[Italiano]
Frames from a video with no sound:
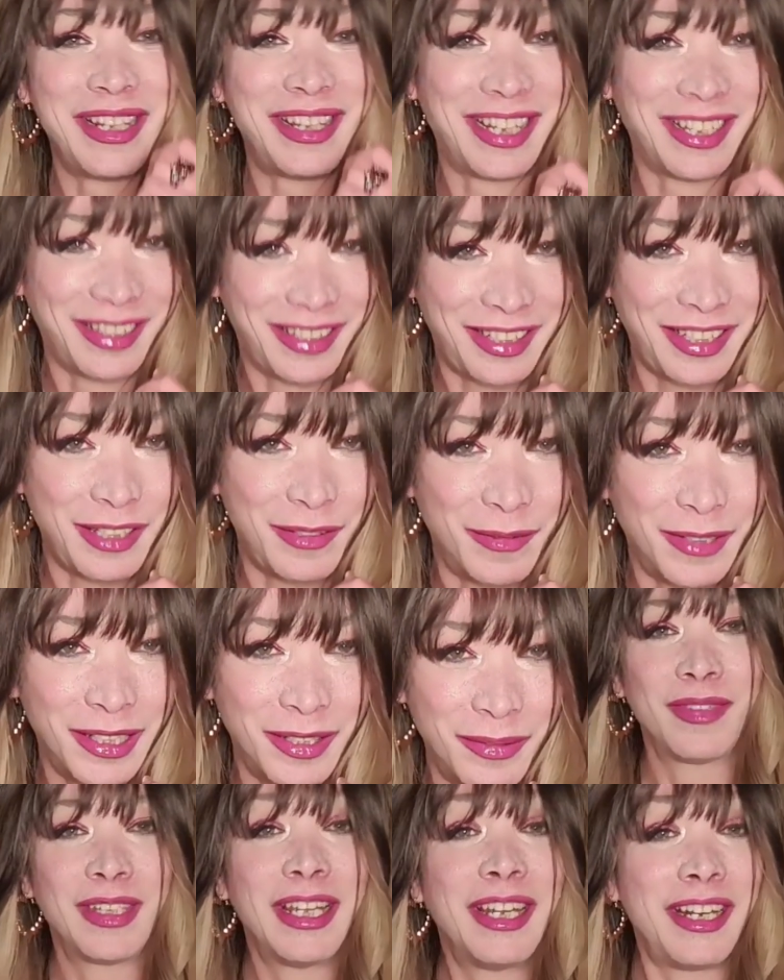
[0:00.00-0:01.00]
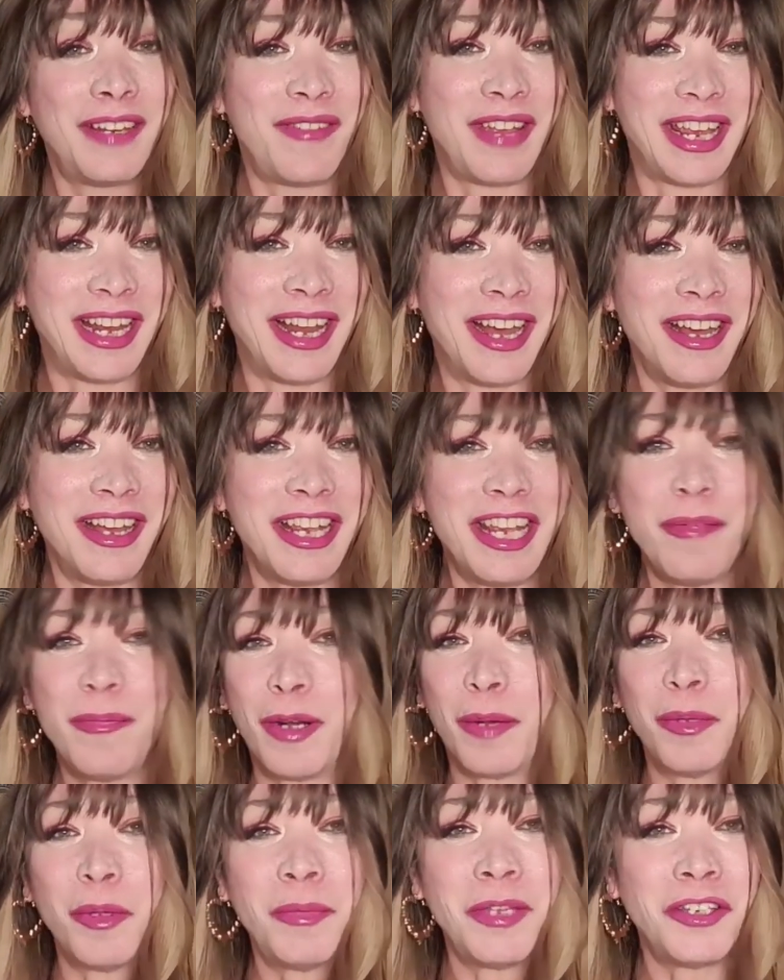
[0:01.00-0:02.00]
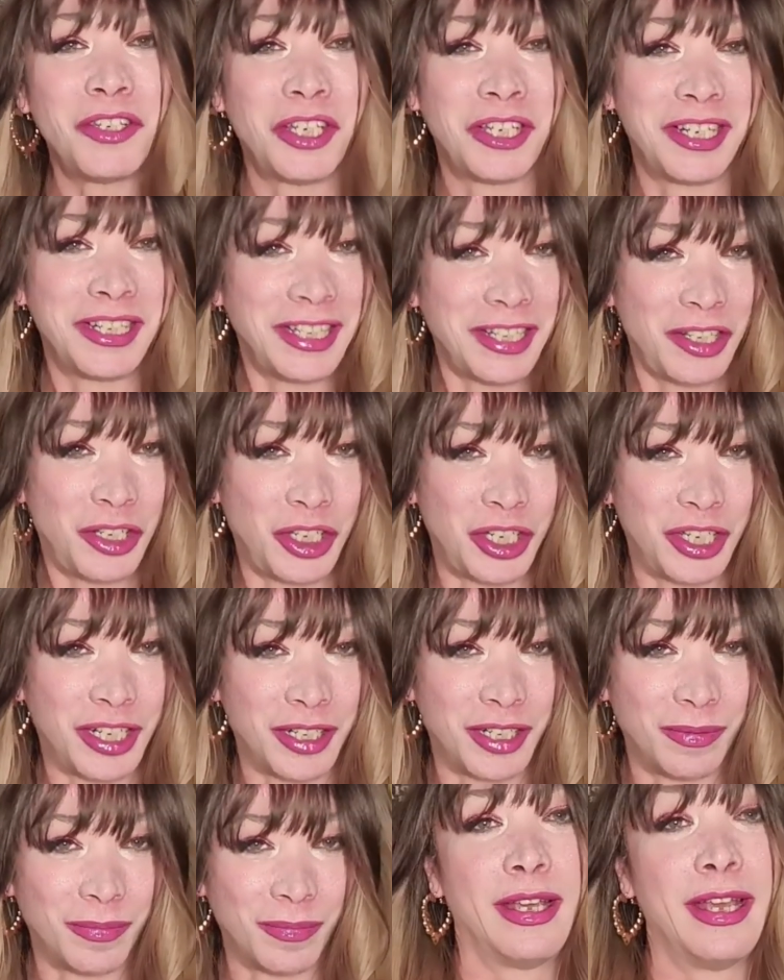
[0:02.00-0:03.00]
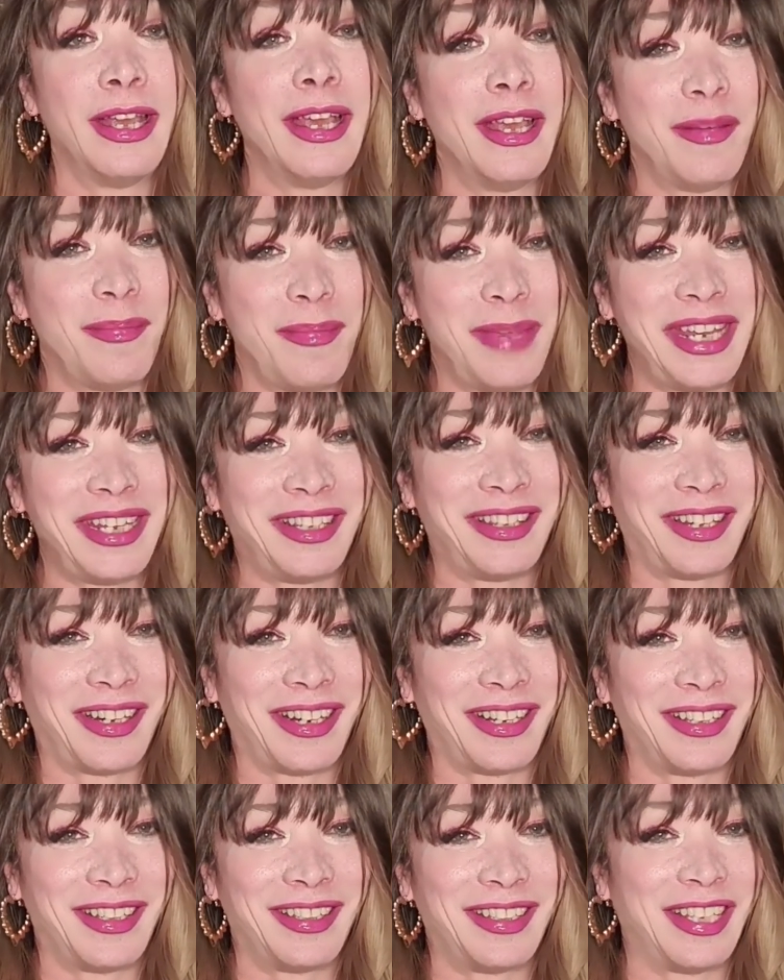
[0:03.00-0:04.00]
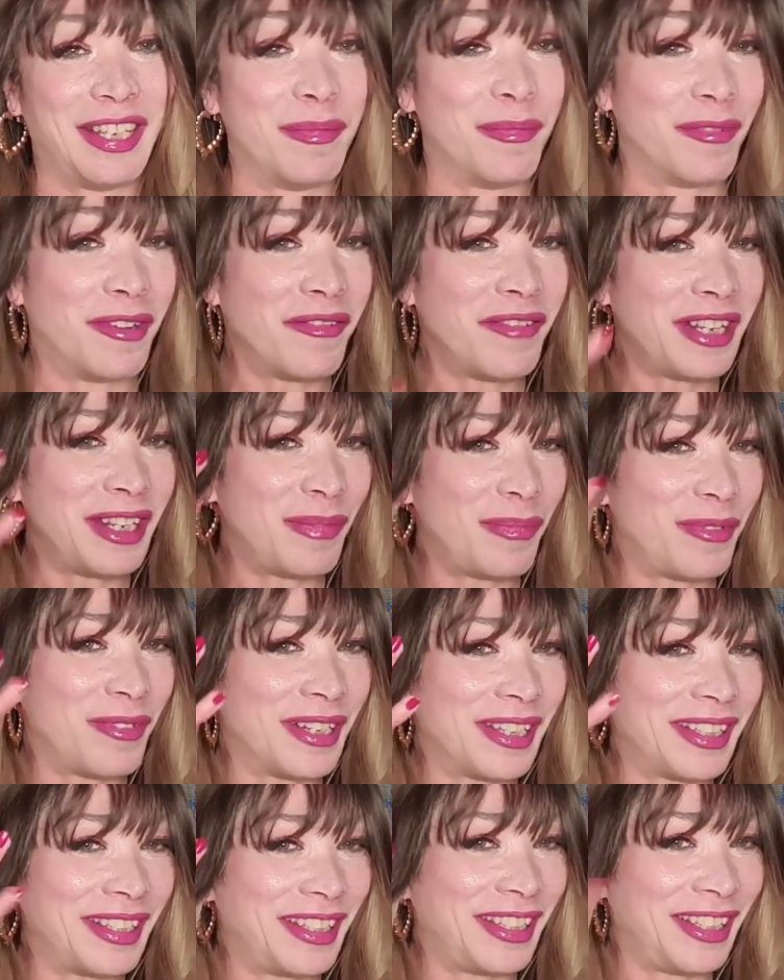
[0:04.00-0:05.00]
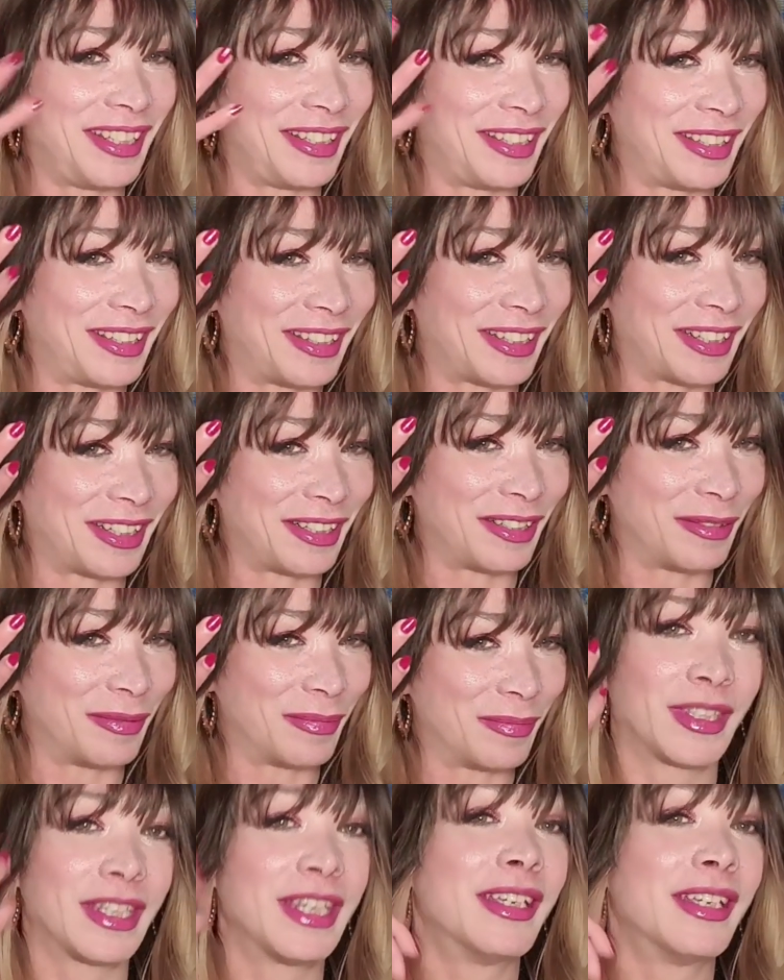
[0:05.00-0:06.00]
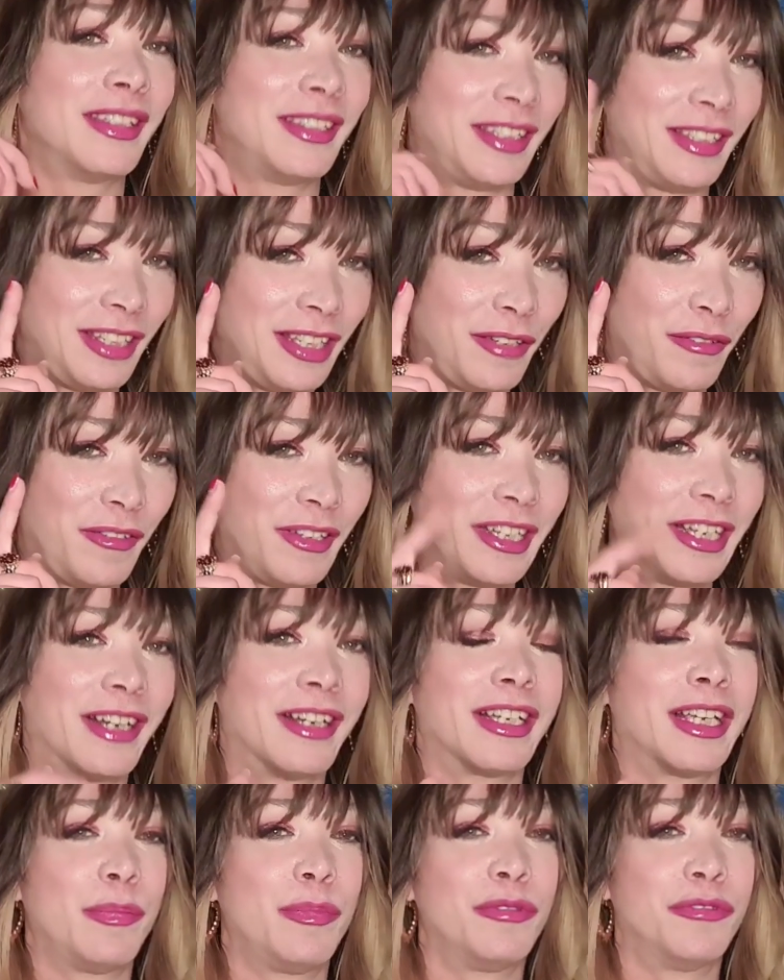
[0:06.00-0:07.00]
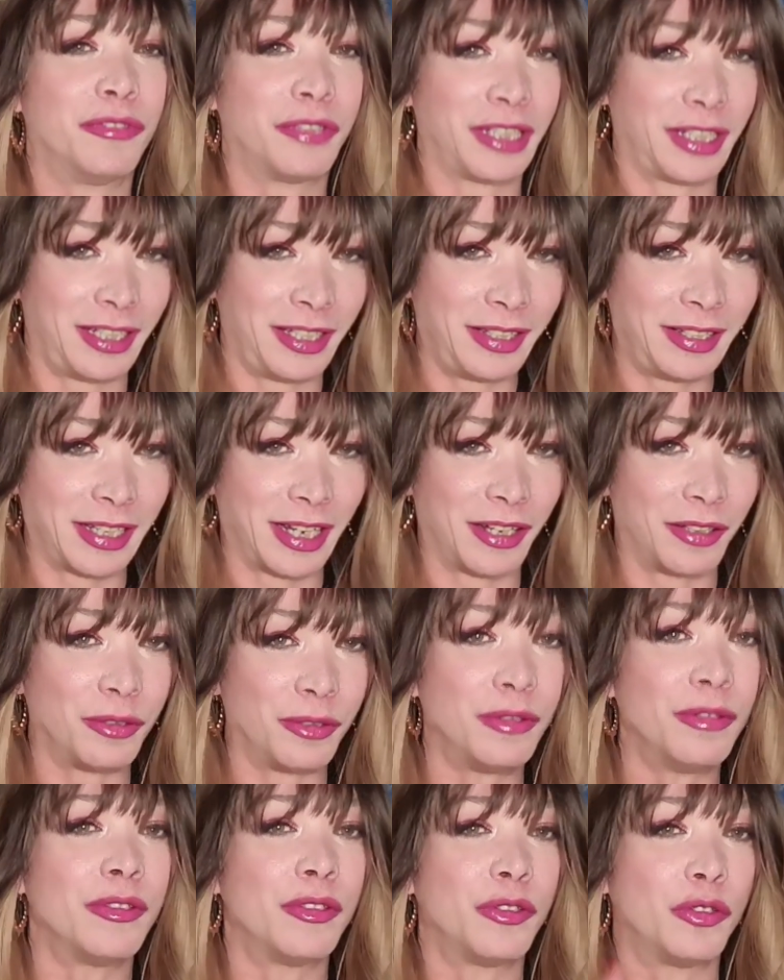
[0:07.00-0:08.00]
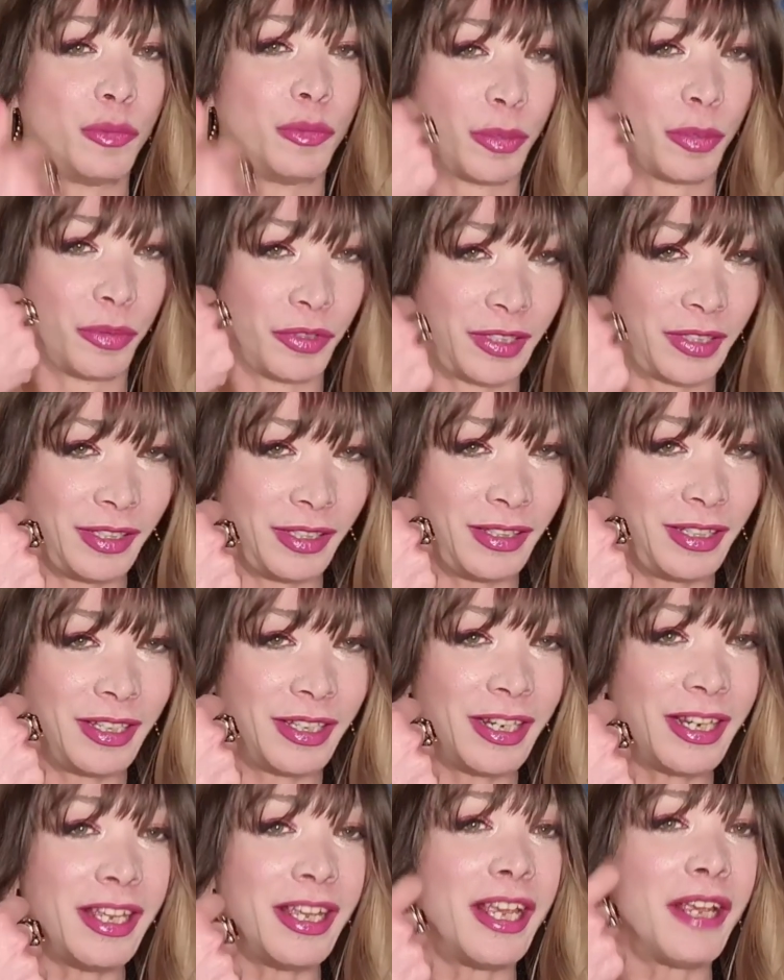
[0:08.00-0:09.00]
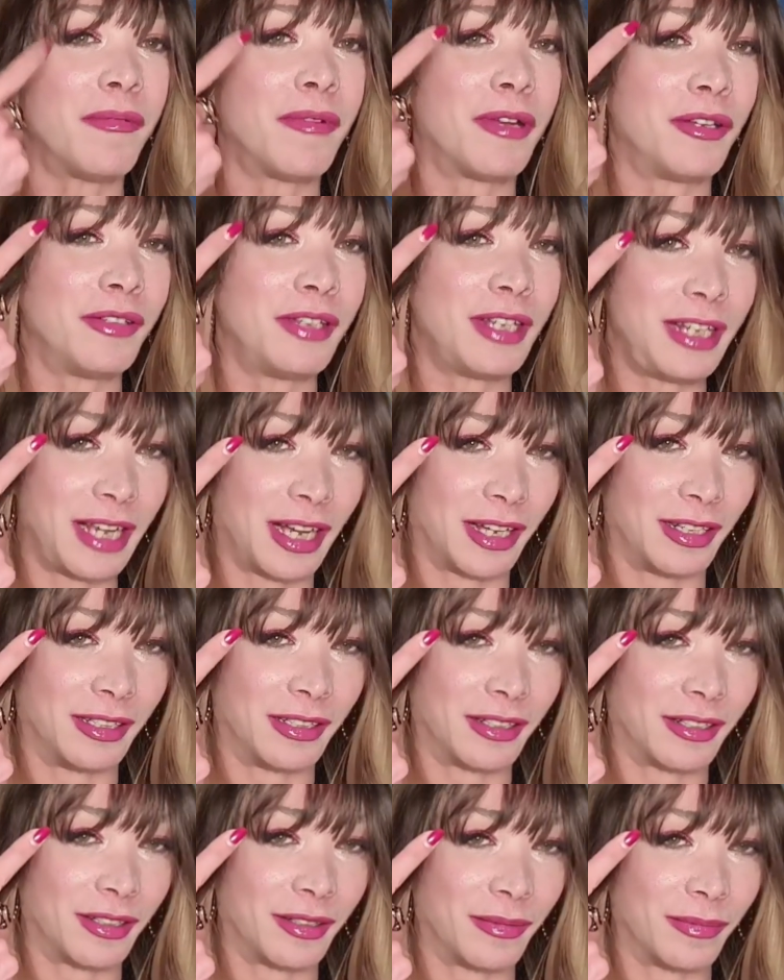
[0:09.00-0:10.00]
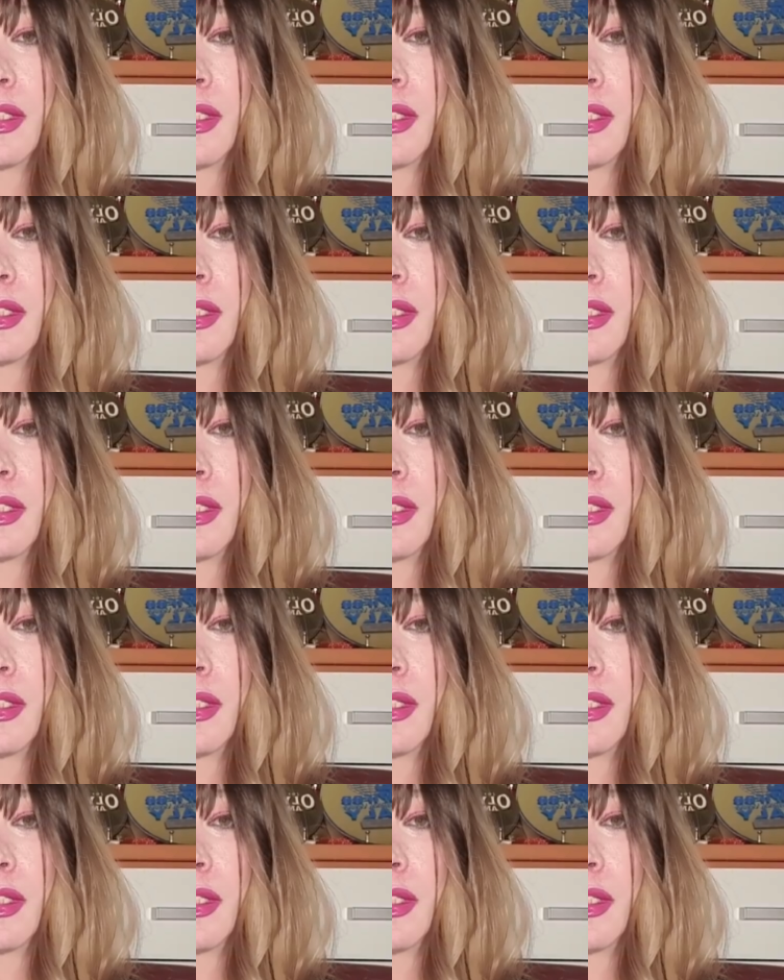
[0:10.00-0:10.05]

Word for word: attiva rivela il proprio piacere ad agire, mentre se muove di più la sinistra significa che è più focalizzato sul proprio sentire e quello degli altri.